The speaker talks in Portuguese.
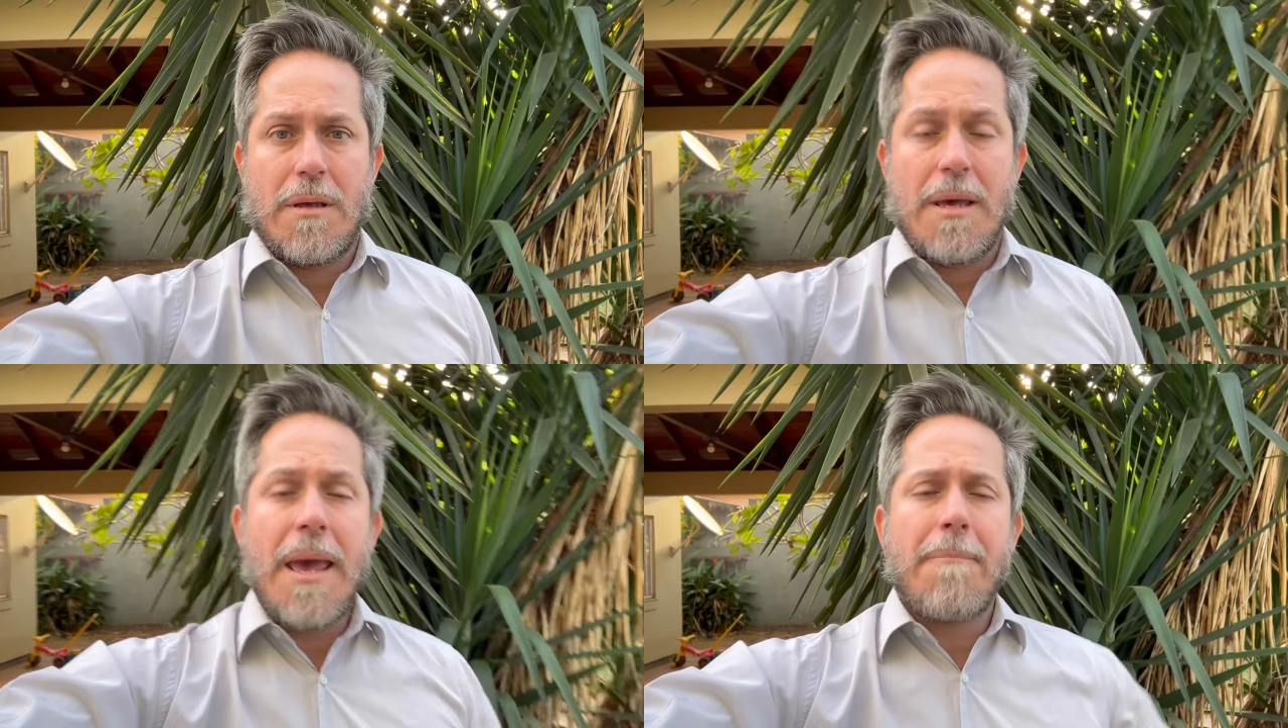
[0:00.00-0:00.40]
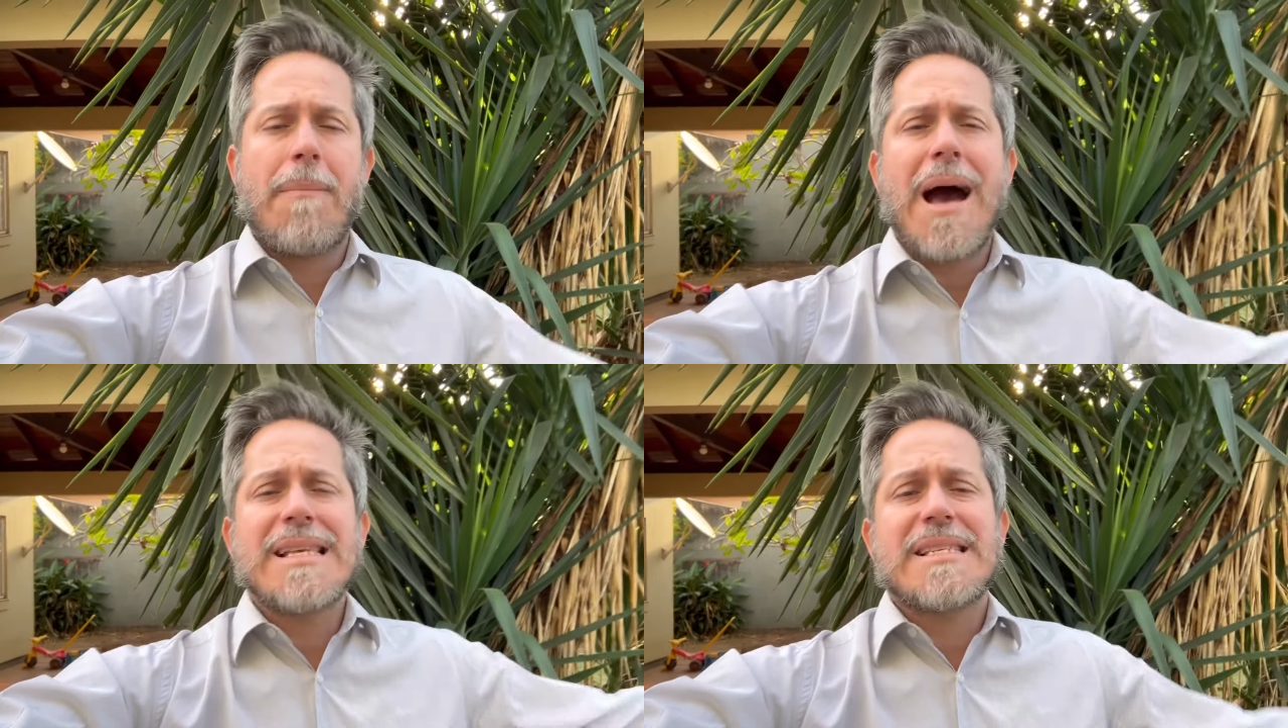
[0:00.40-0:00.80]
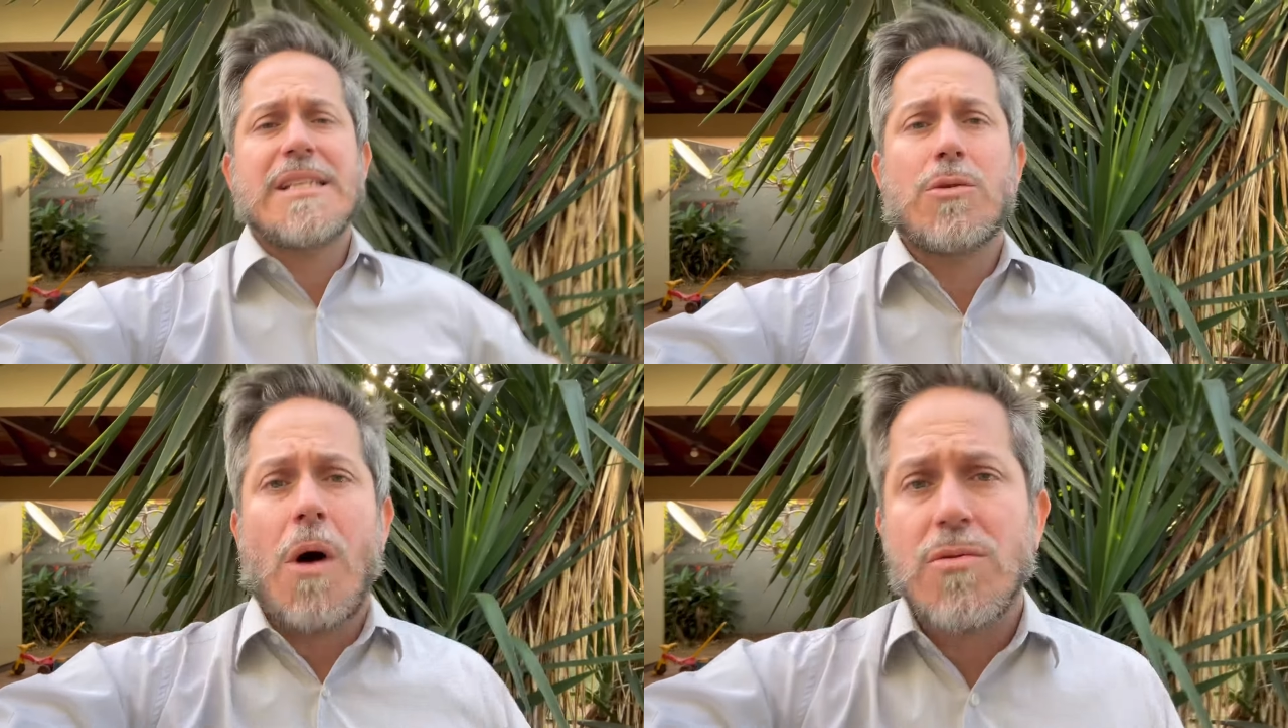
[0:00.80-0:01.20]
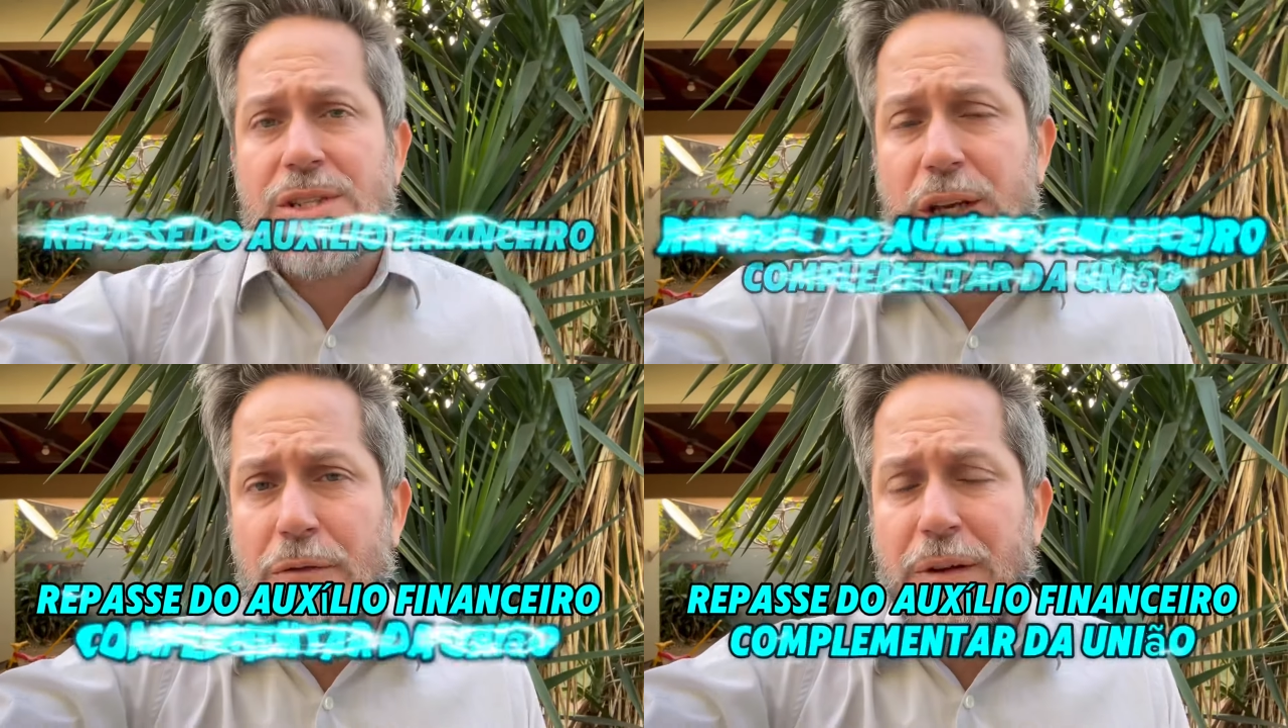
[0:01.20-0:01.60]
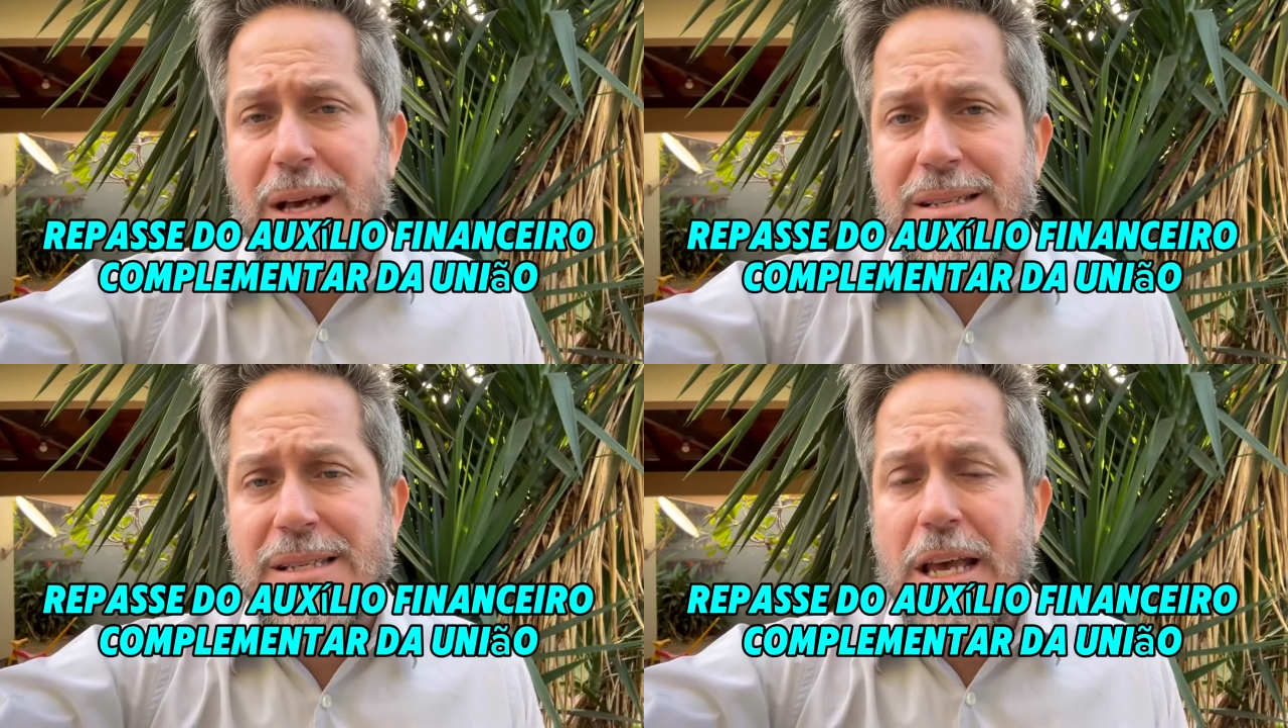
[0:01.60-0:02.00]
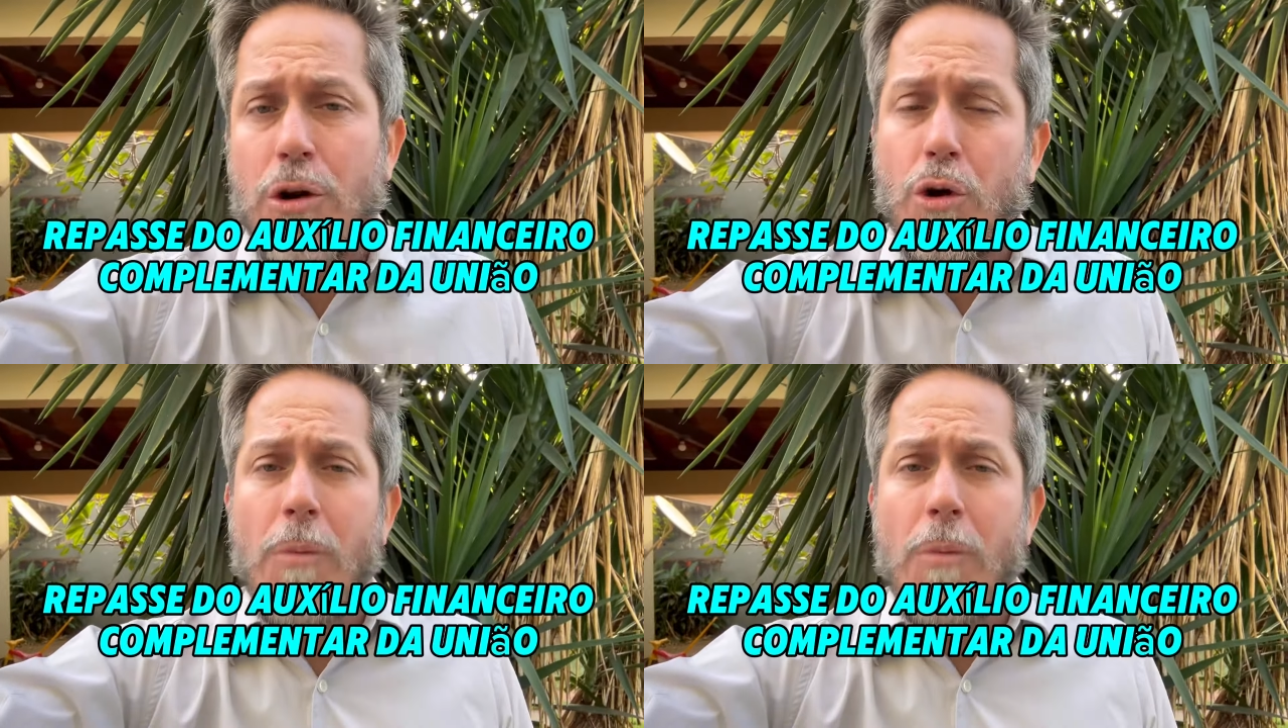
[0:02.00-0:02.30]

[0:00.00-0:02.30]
Repasse do auxílio financeiro